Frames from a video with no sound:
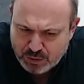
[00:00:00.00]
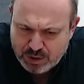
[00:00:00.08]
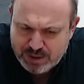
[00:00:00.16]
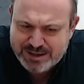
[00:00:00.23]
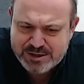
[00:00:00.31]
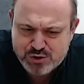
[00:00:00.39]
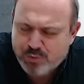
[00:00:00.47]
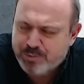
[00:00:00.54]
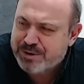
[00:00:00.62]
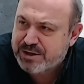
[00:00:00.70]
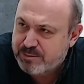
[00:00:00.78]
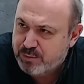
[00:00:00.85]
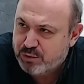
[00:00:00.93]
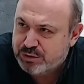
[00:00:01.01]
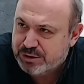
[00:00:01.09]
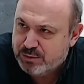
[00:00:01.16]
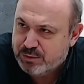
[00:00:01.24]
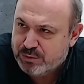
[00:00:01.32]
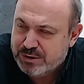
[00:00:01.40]
хорошо
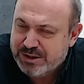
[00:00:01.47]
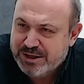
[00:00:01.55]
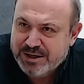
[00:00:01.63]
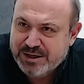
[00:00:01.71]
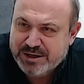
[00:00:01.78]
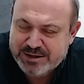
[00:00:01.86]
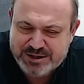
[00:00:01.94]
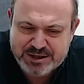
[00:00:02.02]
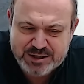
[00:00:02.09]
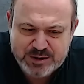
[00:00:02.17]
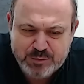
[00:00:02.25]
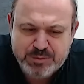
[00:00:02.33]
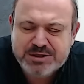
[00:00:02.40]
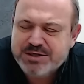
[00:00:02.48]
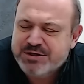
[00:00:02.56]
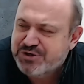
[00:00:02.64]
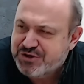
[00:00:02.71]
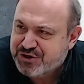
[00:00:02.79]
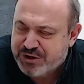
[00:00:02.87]
проработанную, некую
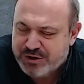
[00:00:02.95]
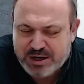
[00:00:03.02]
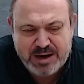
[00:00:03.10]
методичку.